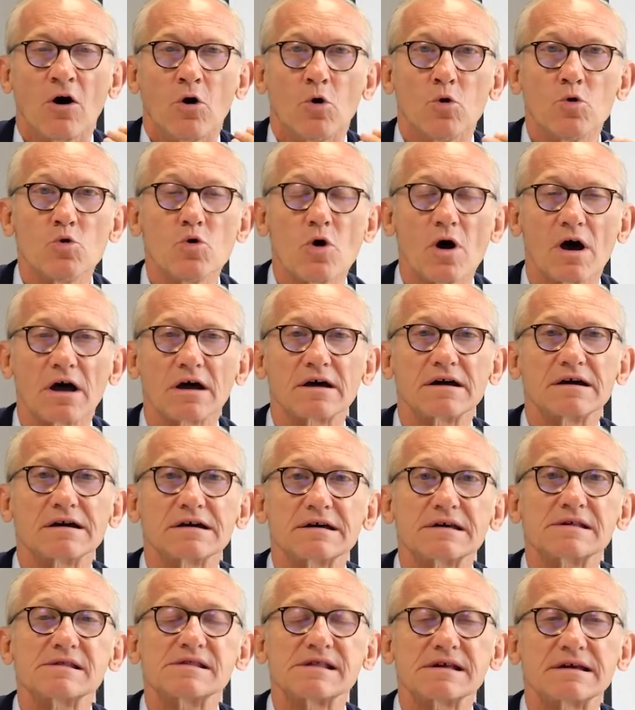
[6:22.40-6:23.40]

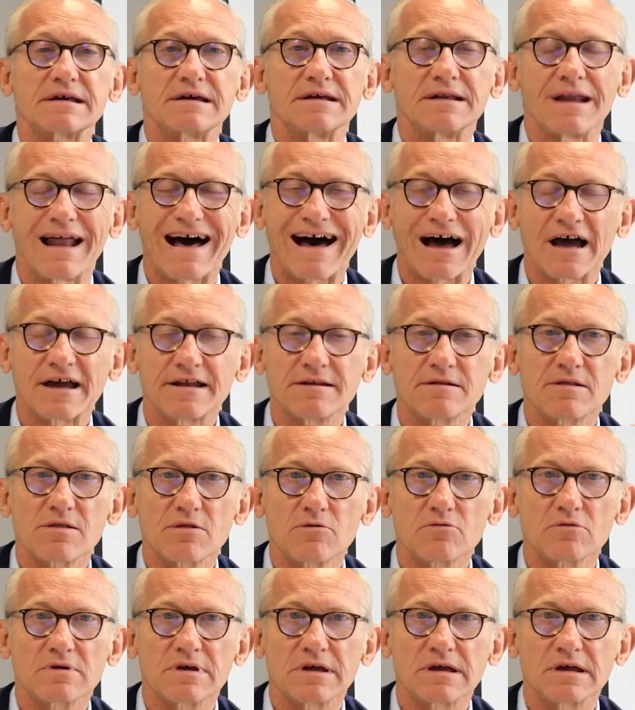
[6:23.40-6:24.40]
höhere Risiken
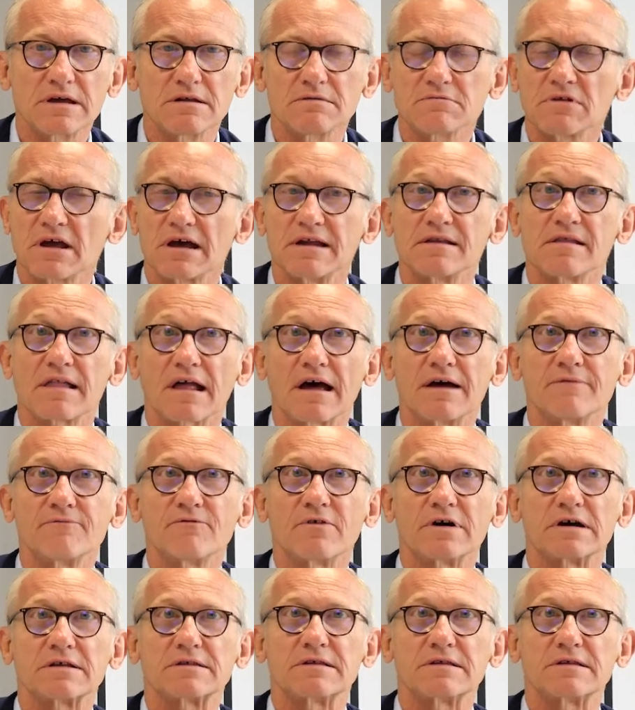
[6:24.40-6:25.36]
einzugehen. Ganz einfach